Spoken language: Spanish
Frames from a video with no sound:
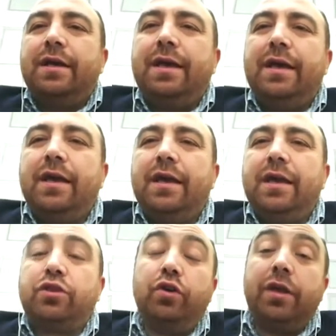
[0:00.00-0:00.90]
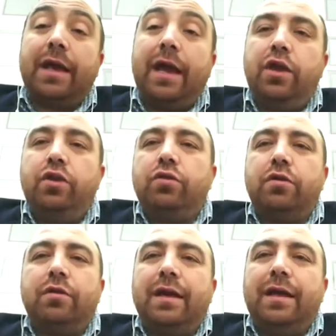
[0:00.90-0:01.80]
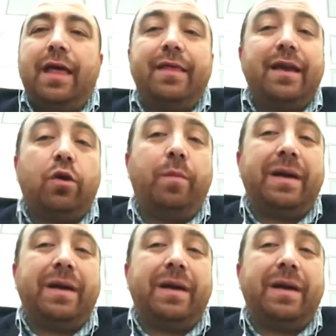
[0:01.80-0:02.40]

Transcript: histórica, y yo creo que la dejó